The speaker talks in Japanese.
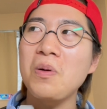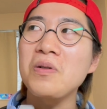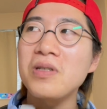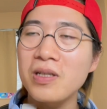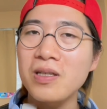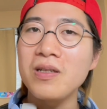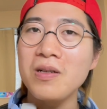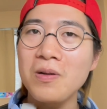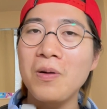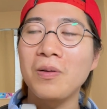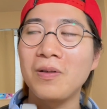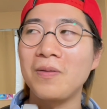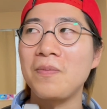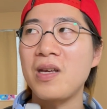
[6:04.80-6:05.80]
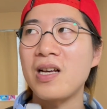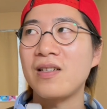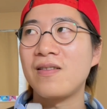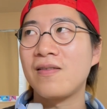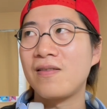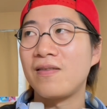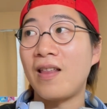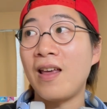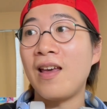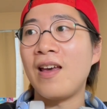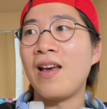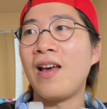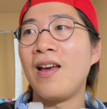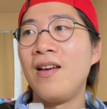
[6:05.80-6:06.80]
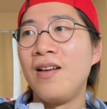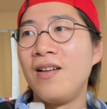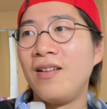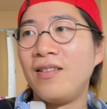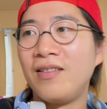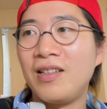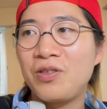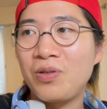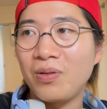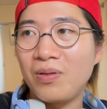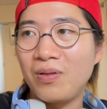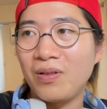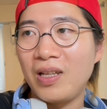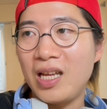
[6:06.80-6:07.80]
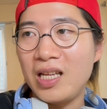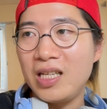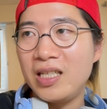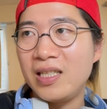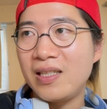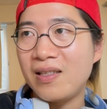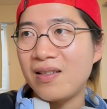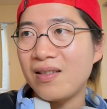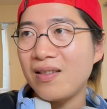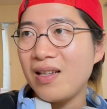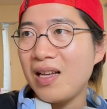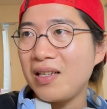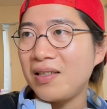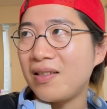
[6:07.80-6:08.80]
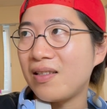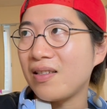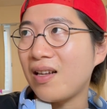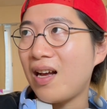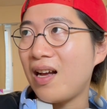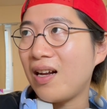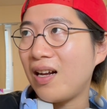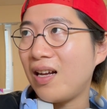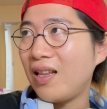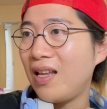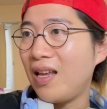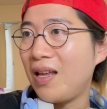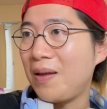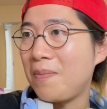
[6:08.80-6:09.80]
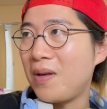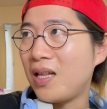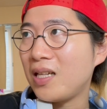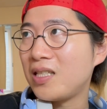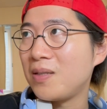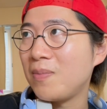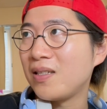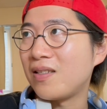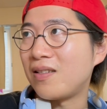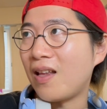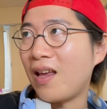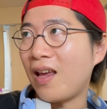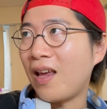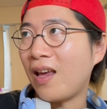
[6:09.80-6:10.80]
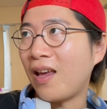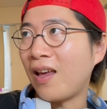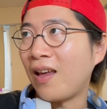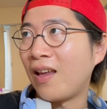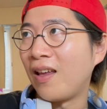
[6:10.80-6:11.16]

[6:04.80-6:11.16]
ろしいほど見やすくて、で、ちょっとね、異質な質感がね、目立ちますね。